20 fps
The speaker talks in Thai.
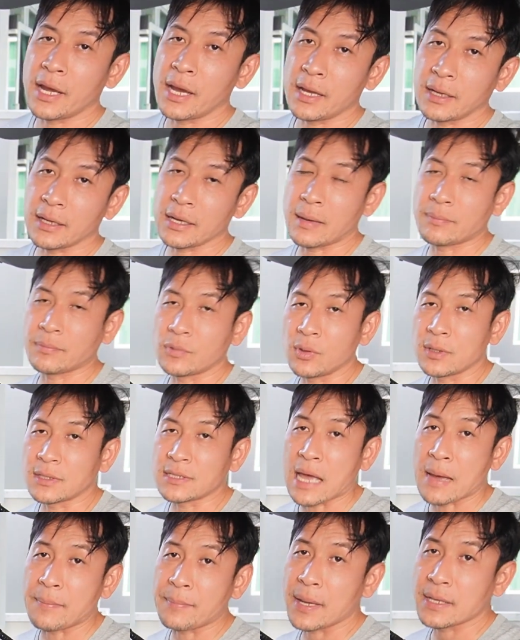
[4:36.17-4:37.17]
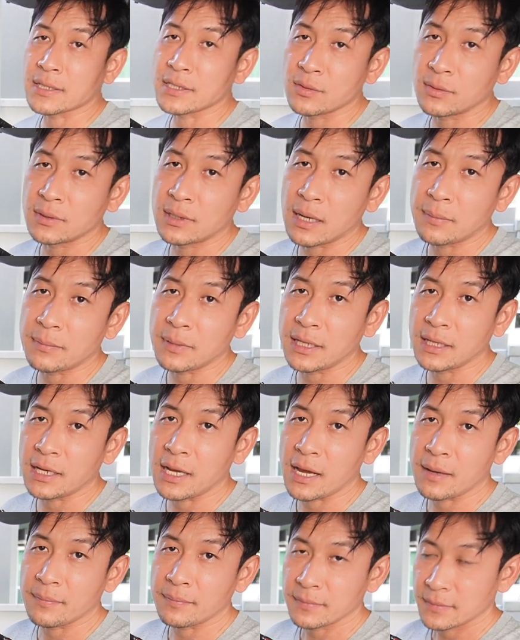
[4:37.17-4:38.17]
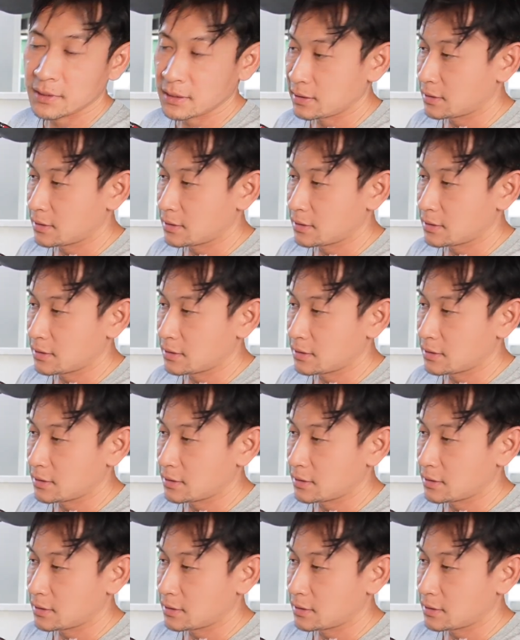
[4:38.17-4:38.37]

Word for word: นะฮะกับตัว 380ลำนี้นะครับ